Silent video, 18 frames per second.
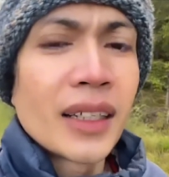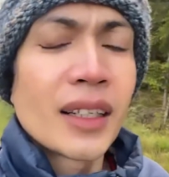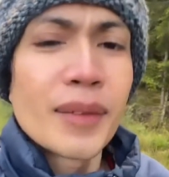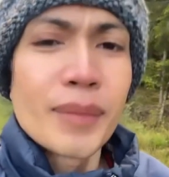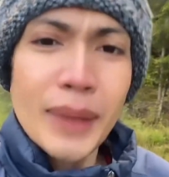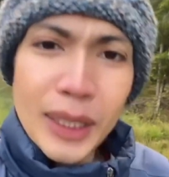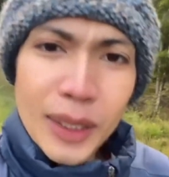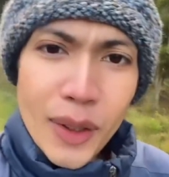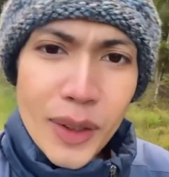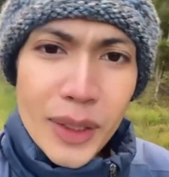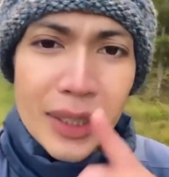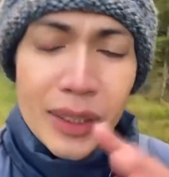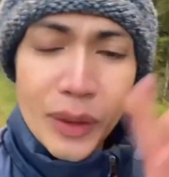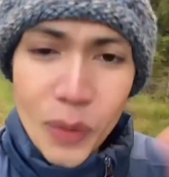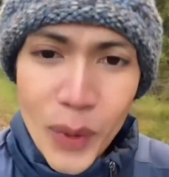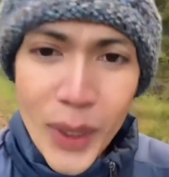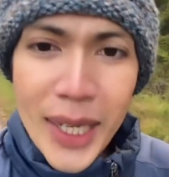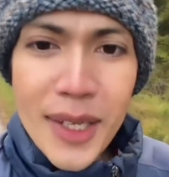มันก็
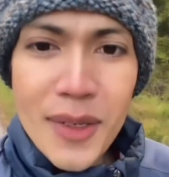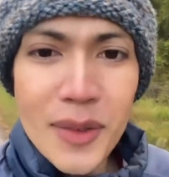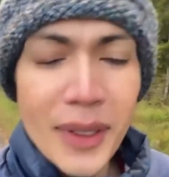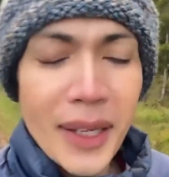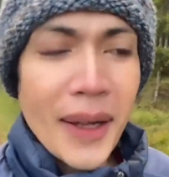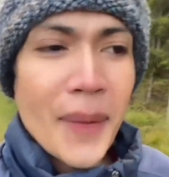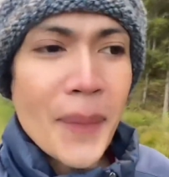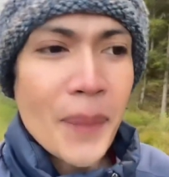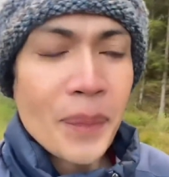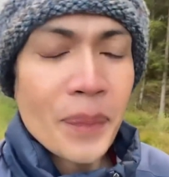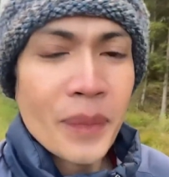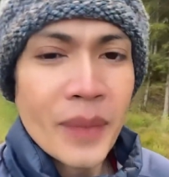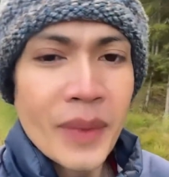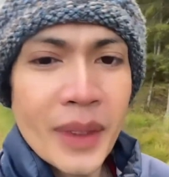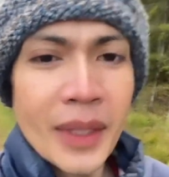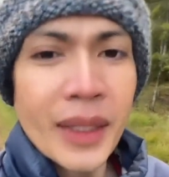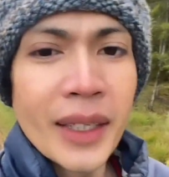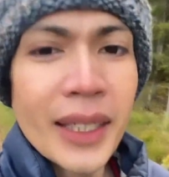วิ่งอยู่นะ
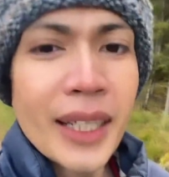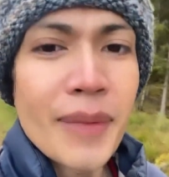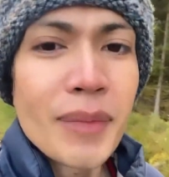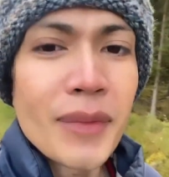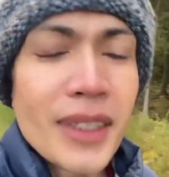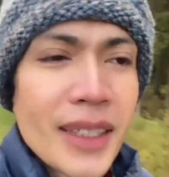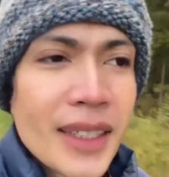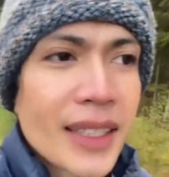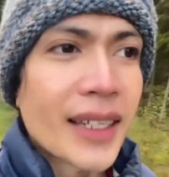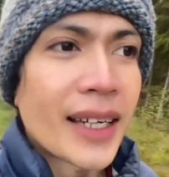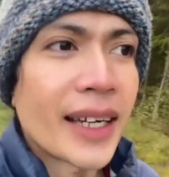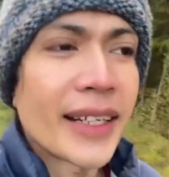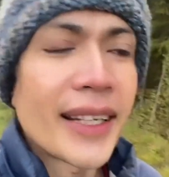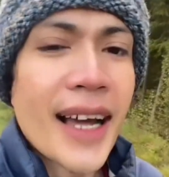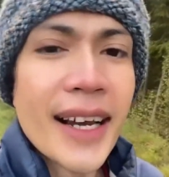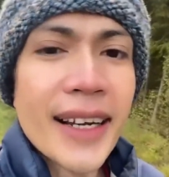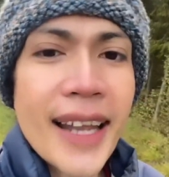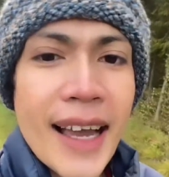คลิปที่อ่ะ
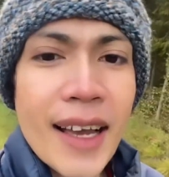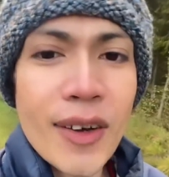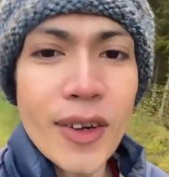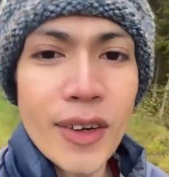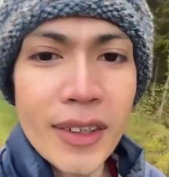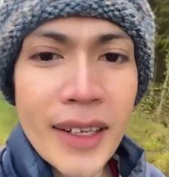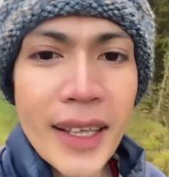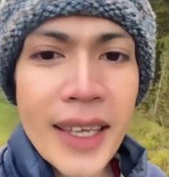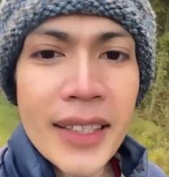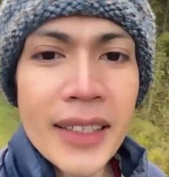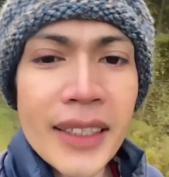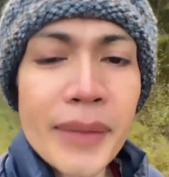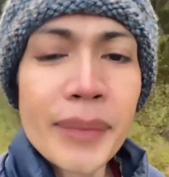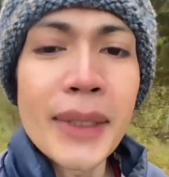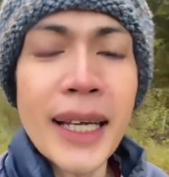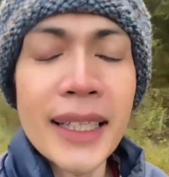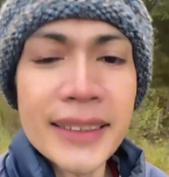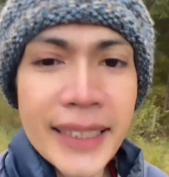ดังๆ ของนายคลิป
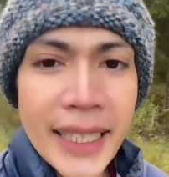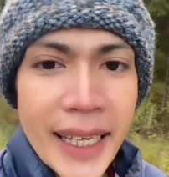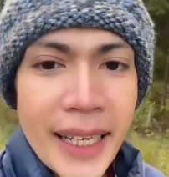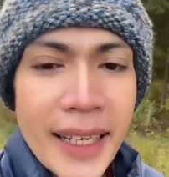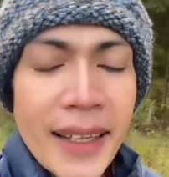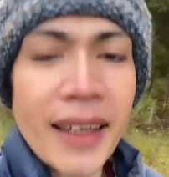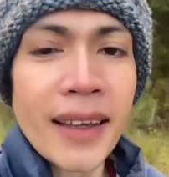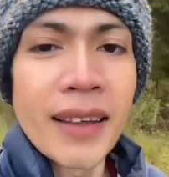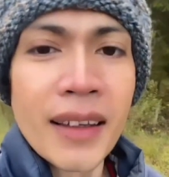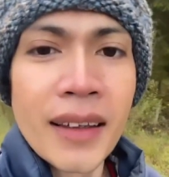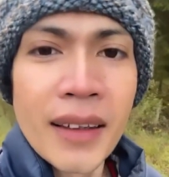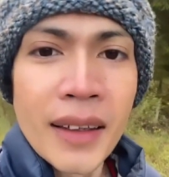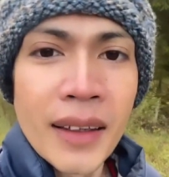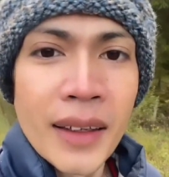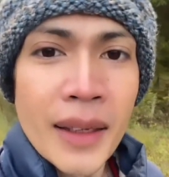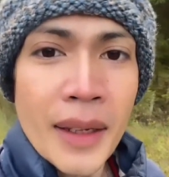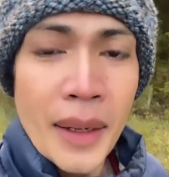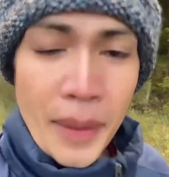หลักแสนอ่ะ
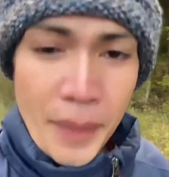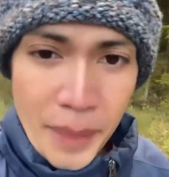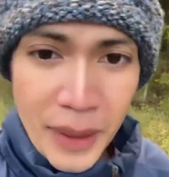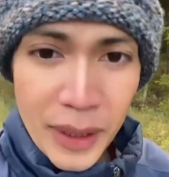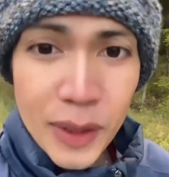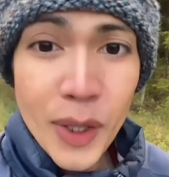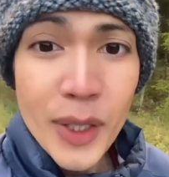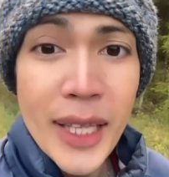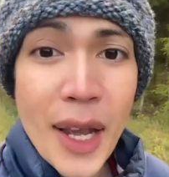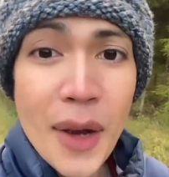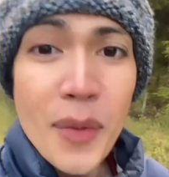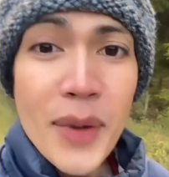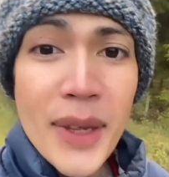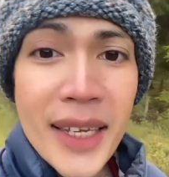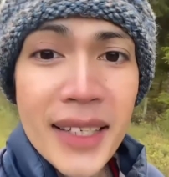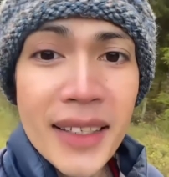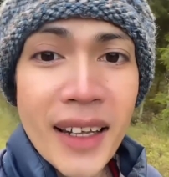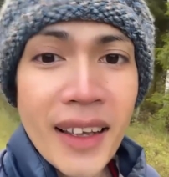มันก็ยัง
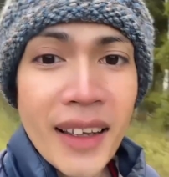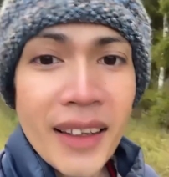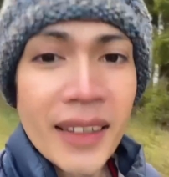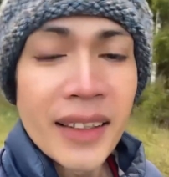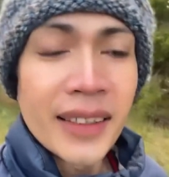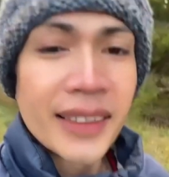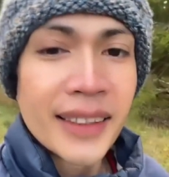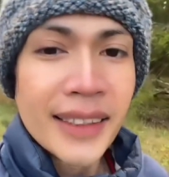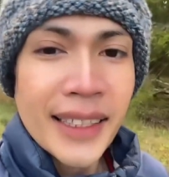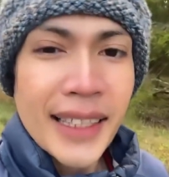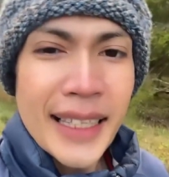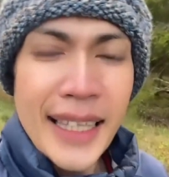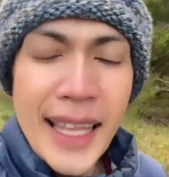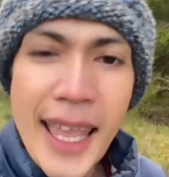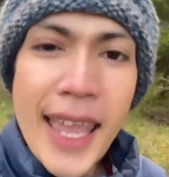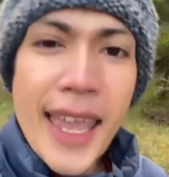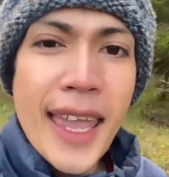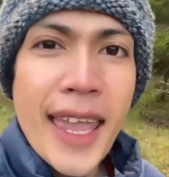วิ่งนะ
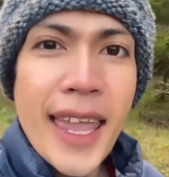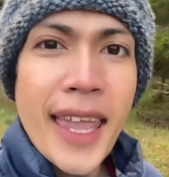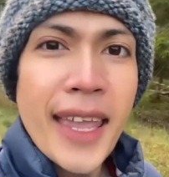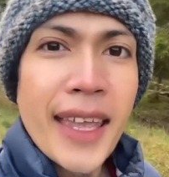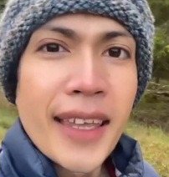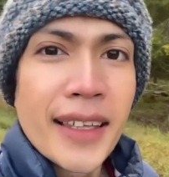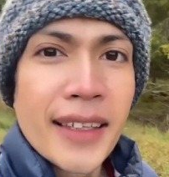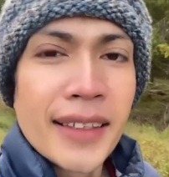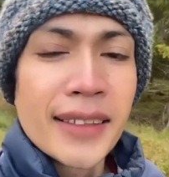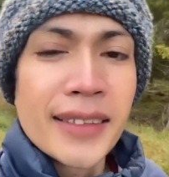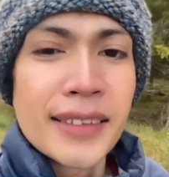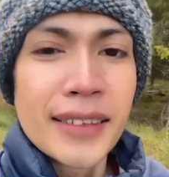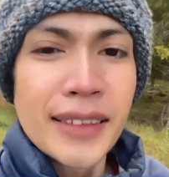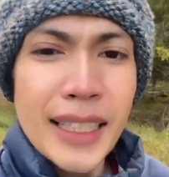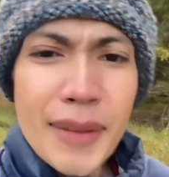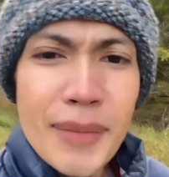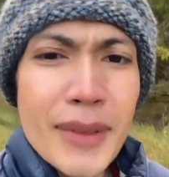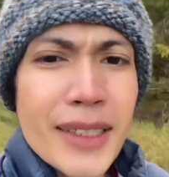แต่
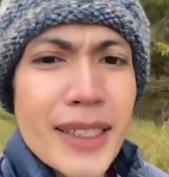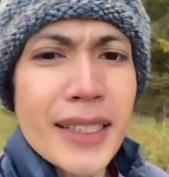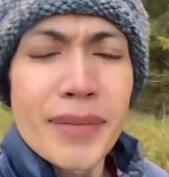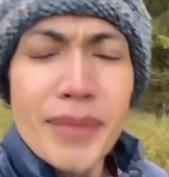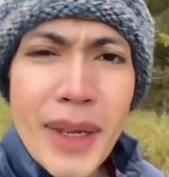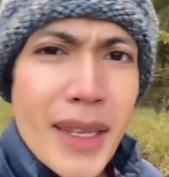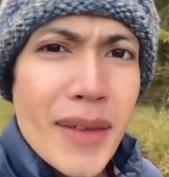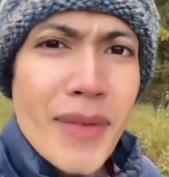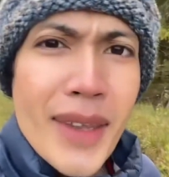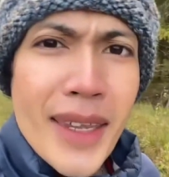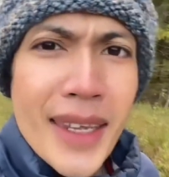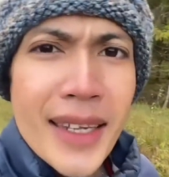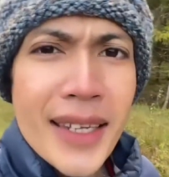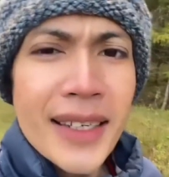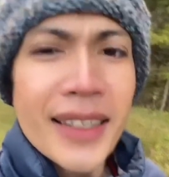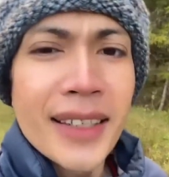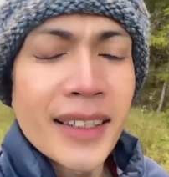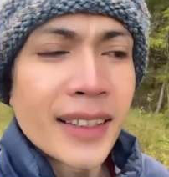คลิปอื่นไม่วิ่ง
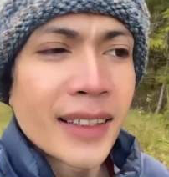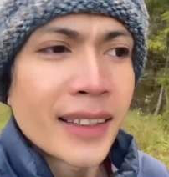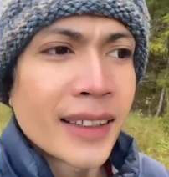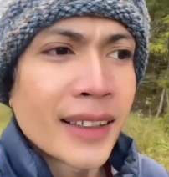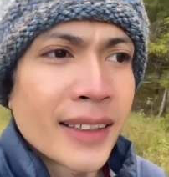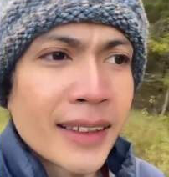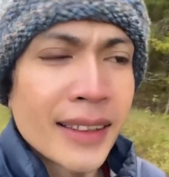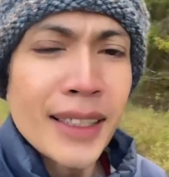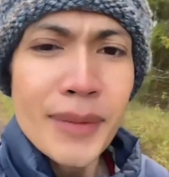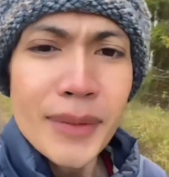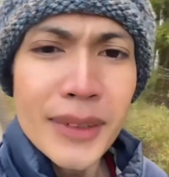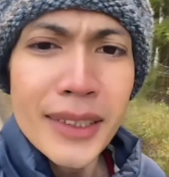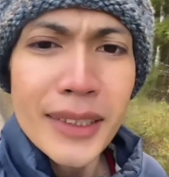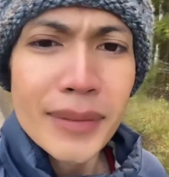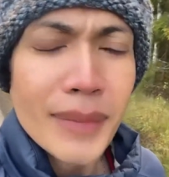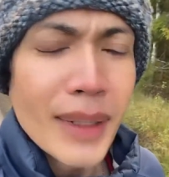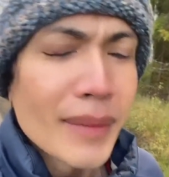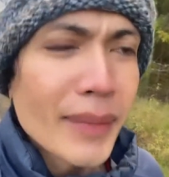คลิปอื่
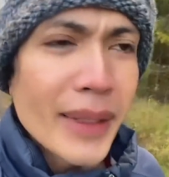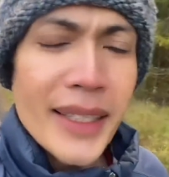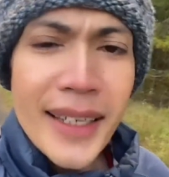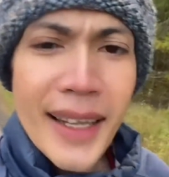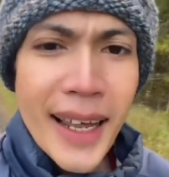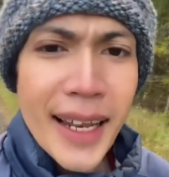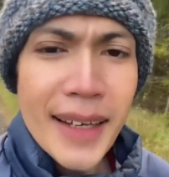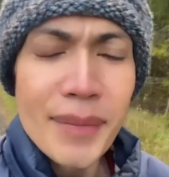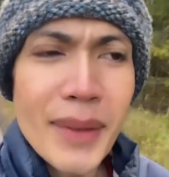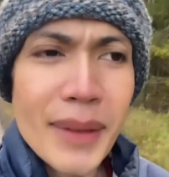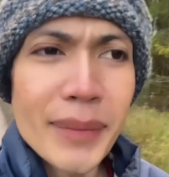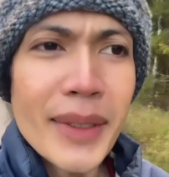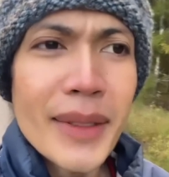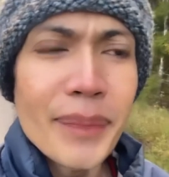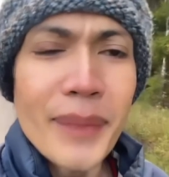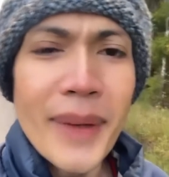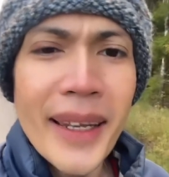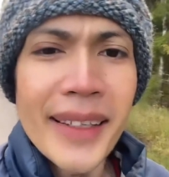นมันไม่ได้มันไม่
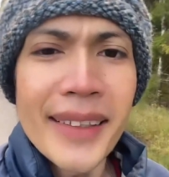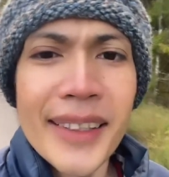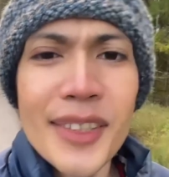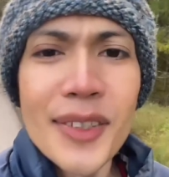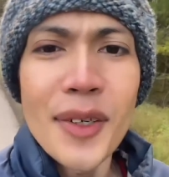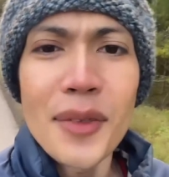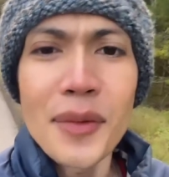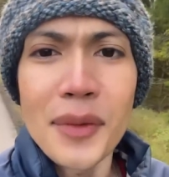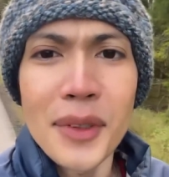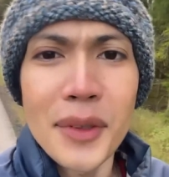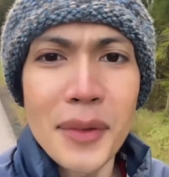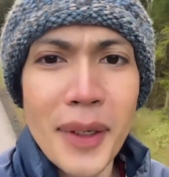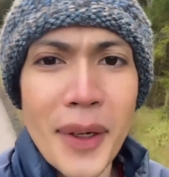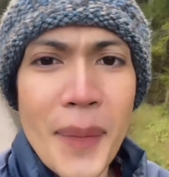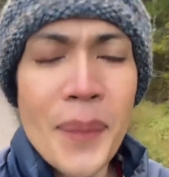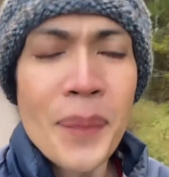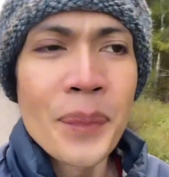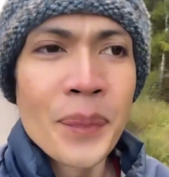ไปเลยยอดวิว
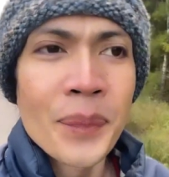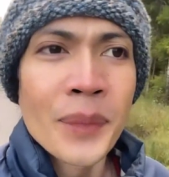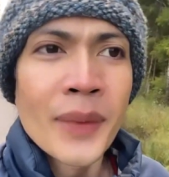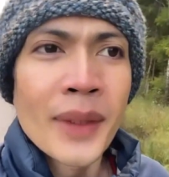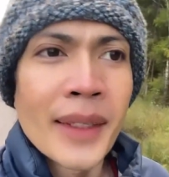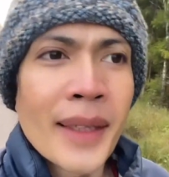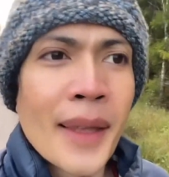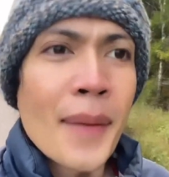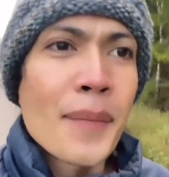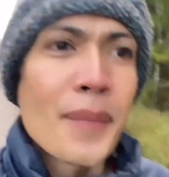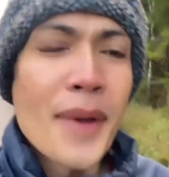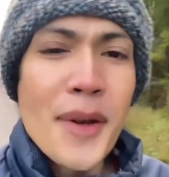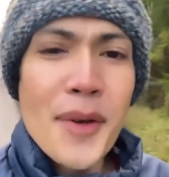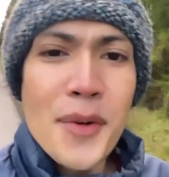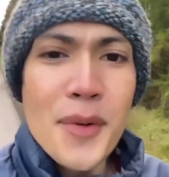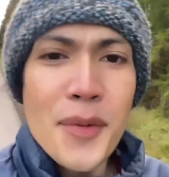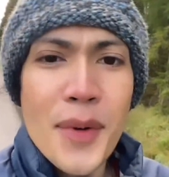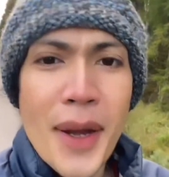อ่ะไม่
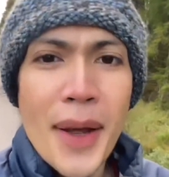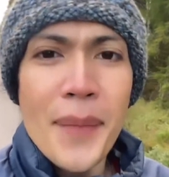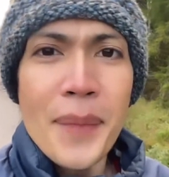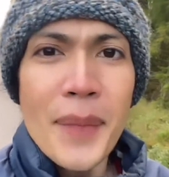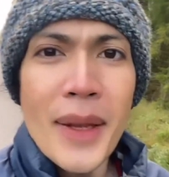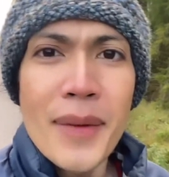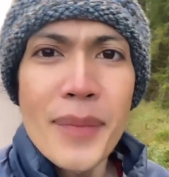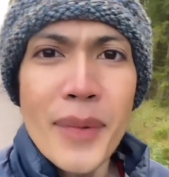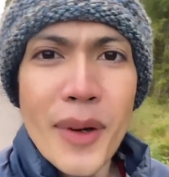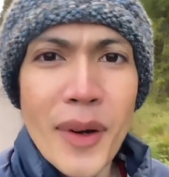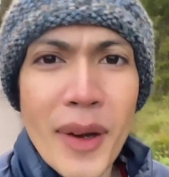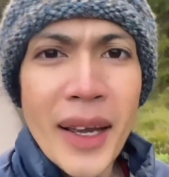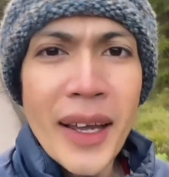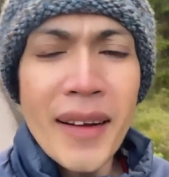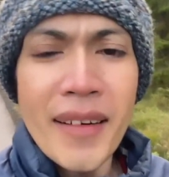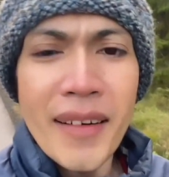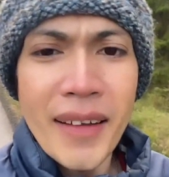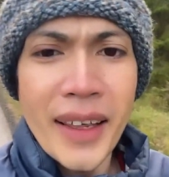รู้ว่าเป็นเพราะอะ
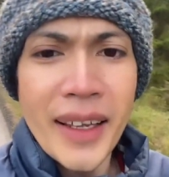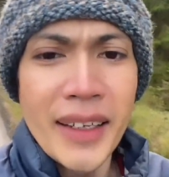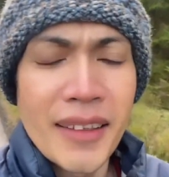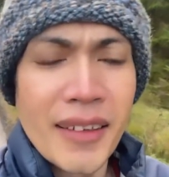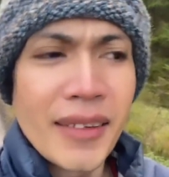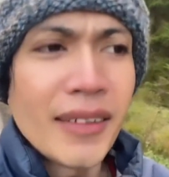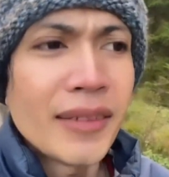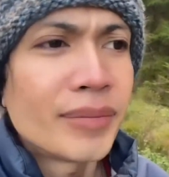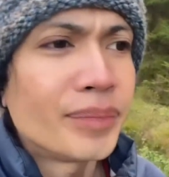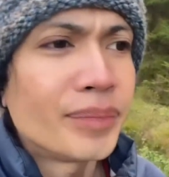ไรเนาะ